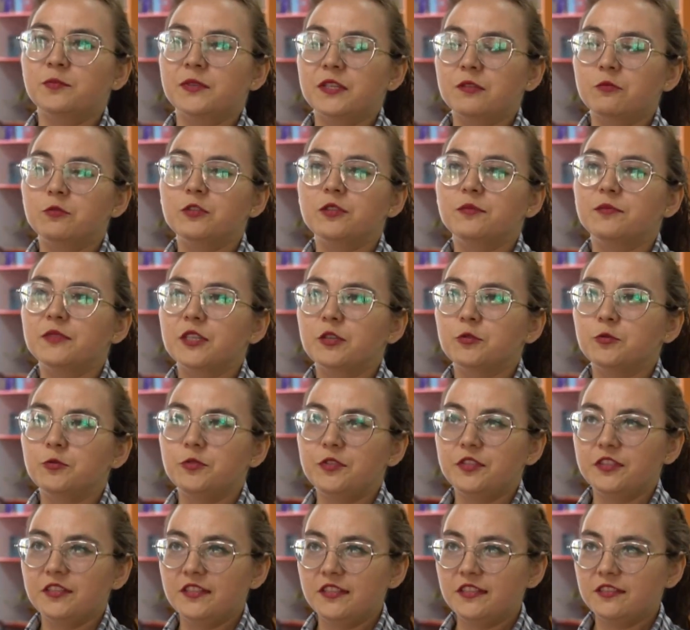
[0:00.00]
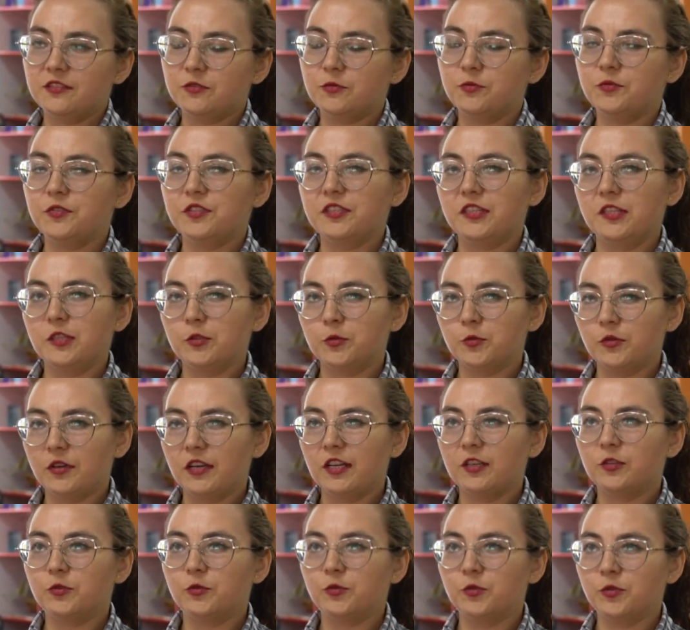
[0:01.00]
проводим такую интересную
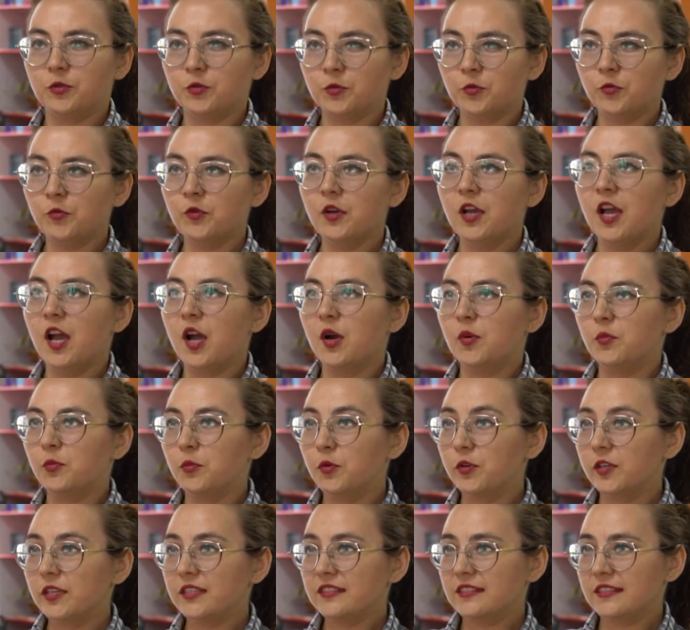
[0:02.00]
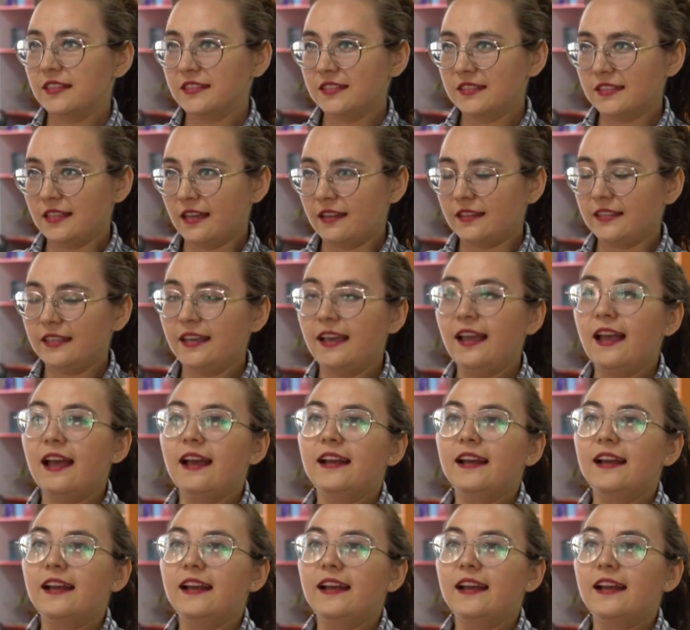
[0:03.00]
интеллектуальную игру «Мой Казахстан»,